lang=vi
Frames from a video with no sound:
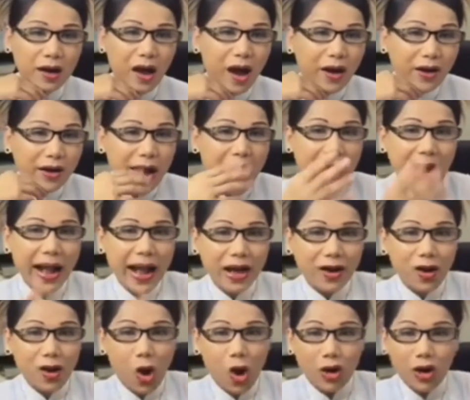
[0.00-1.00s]
đó nó đang
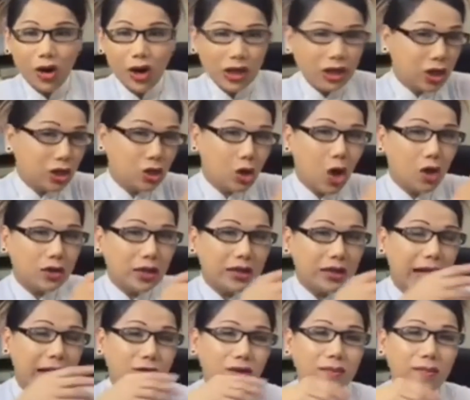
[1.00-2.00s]
ăn nó ngồi nó nói xô
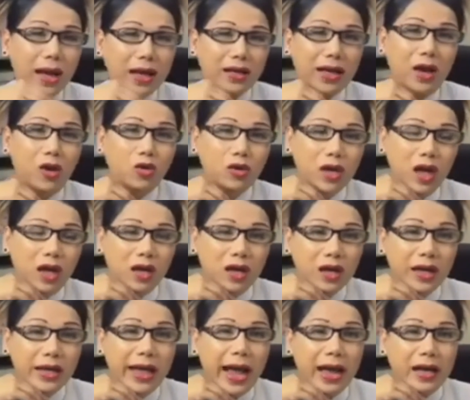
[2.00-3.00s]
xích xào trên bàn nhậu bây giờ nó
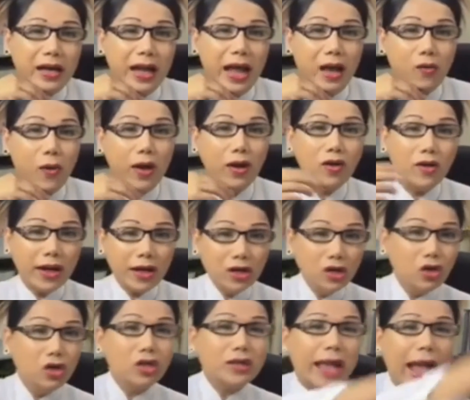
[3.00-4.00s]
đi ngang đi lạng quạng nó lấy
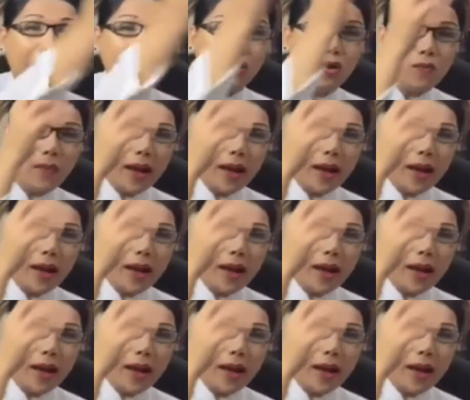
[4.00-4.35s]
nước nó tạt